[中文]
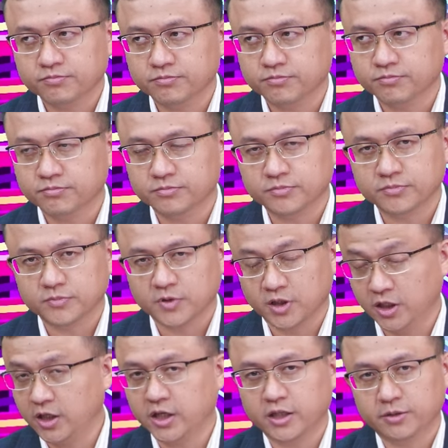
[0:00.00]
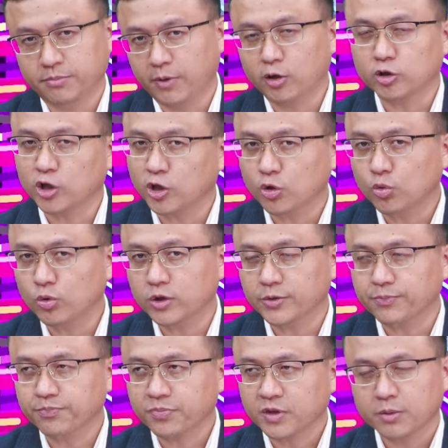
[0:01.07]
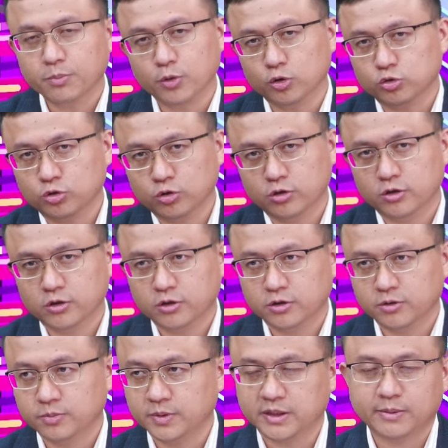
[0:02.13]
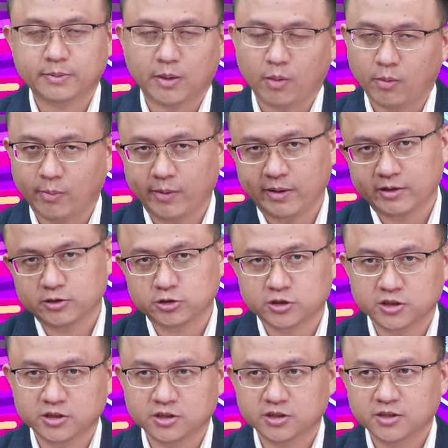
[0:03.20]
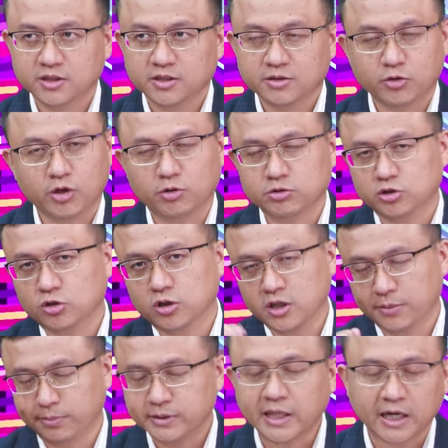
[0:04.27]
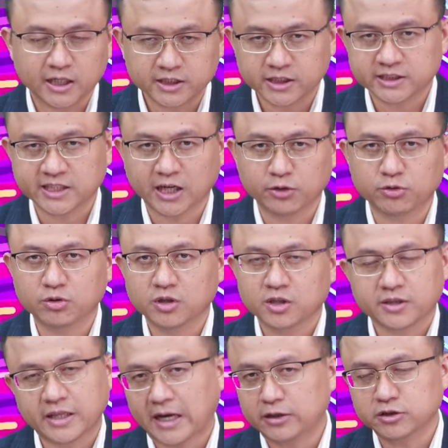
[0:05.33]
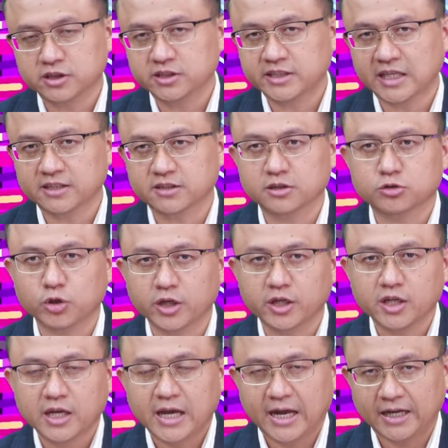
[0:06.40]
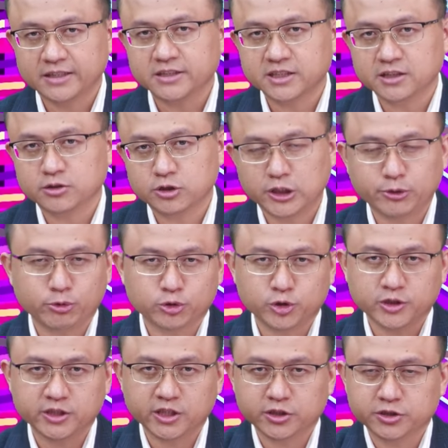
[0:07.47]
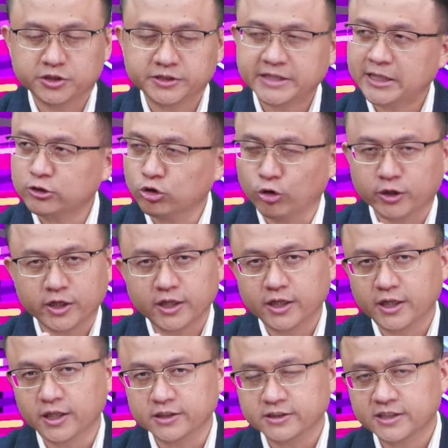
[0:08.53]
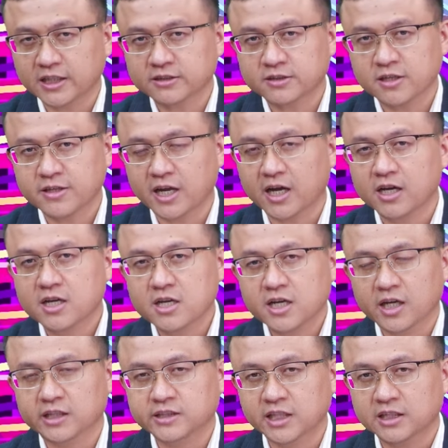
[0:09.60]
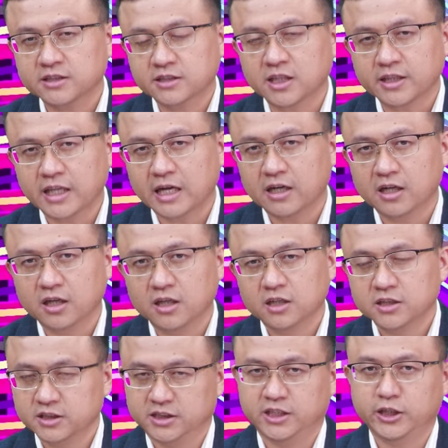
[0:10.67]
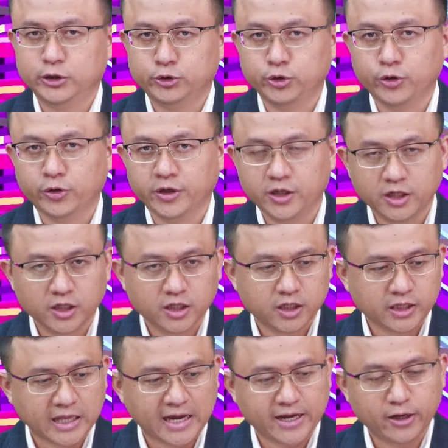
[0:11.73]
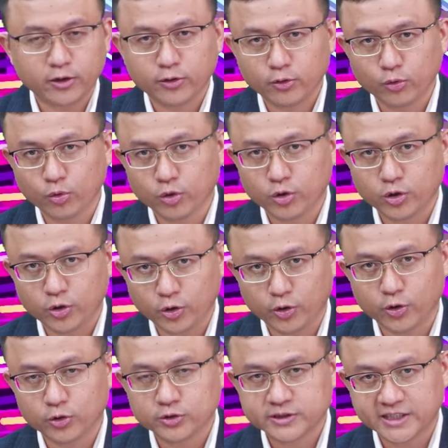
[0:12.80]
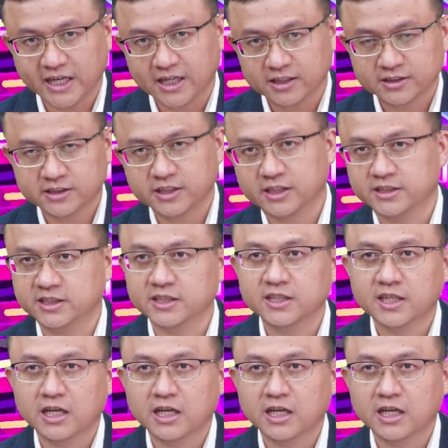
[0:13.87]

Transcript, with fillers: 嗯，你可能没有听过的，比如说，不不不不不，就是对我中哥也不挡人家财路，大概就是这样子。所以行情这，我觉得这就是在走个横向震荡，横向震荡呢，请你去留意泰。弱留强四个字